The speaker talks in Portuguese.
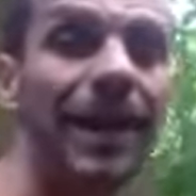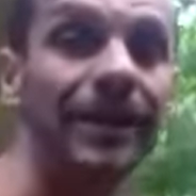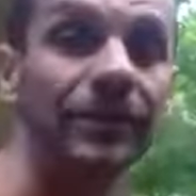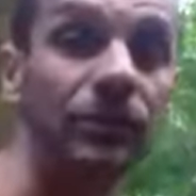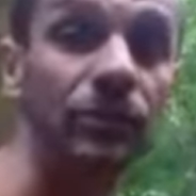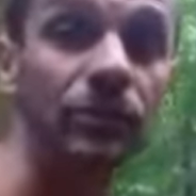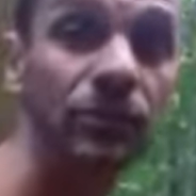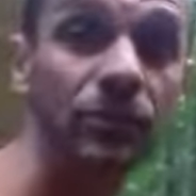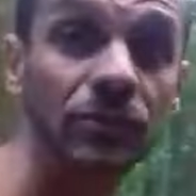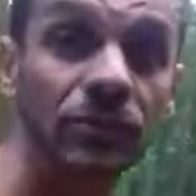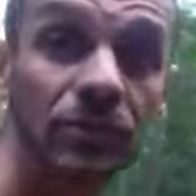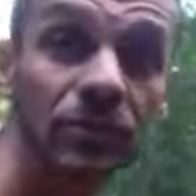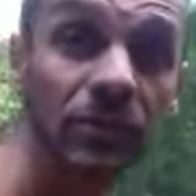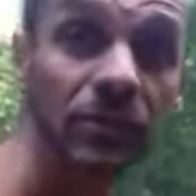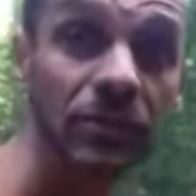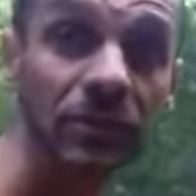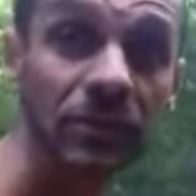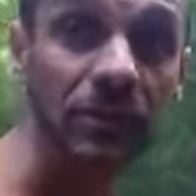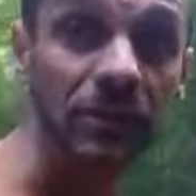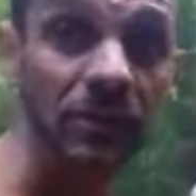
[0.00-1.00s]
Boca do
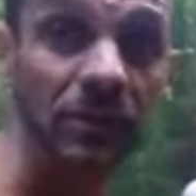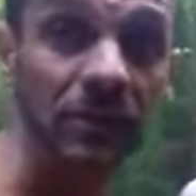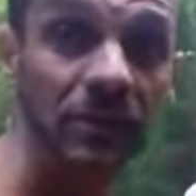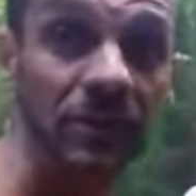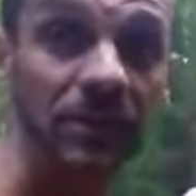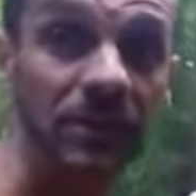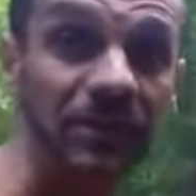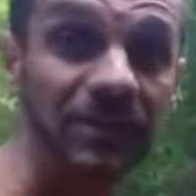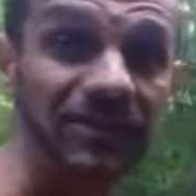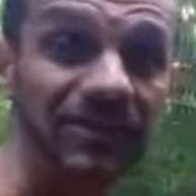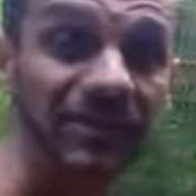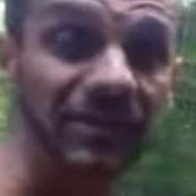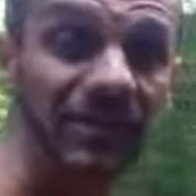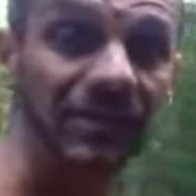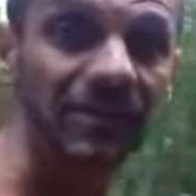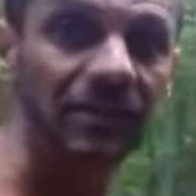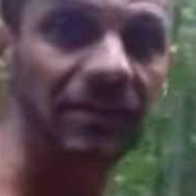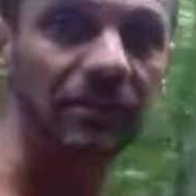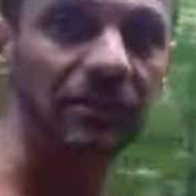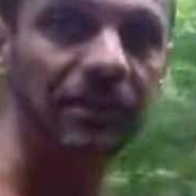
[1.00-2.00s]
Mato.
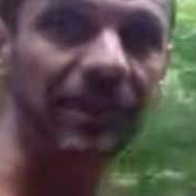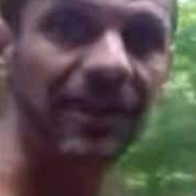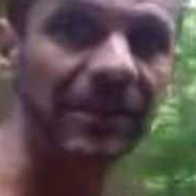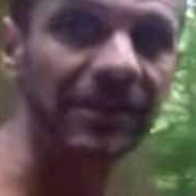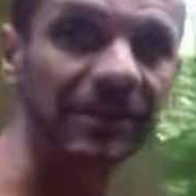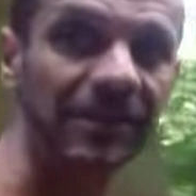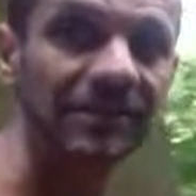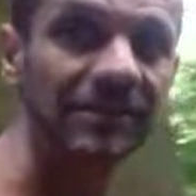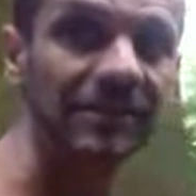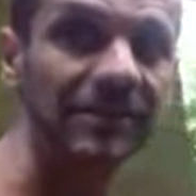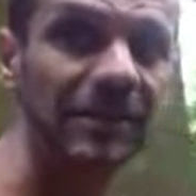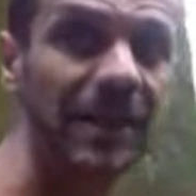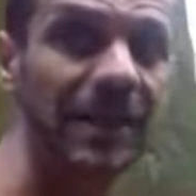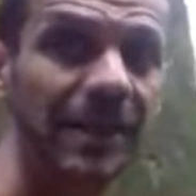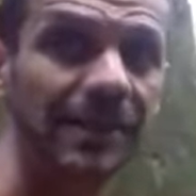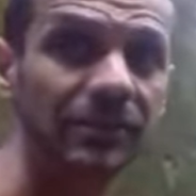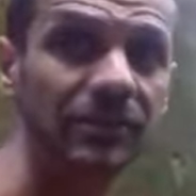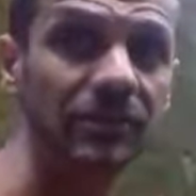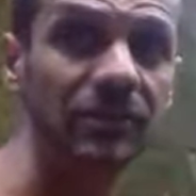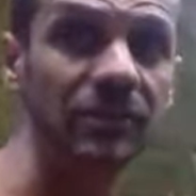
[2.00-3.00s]
E te deixa aqui no Parque da
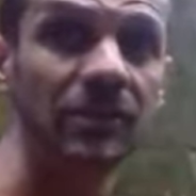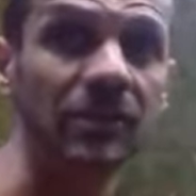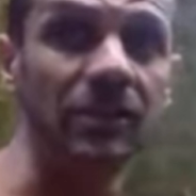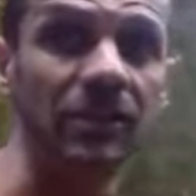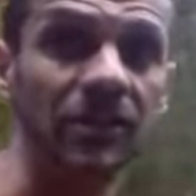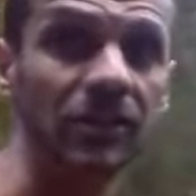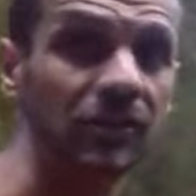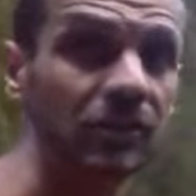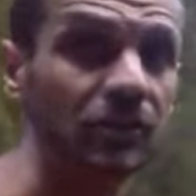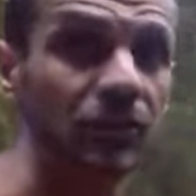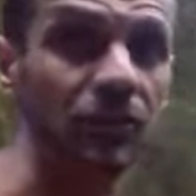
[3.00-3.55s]
Cidade.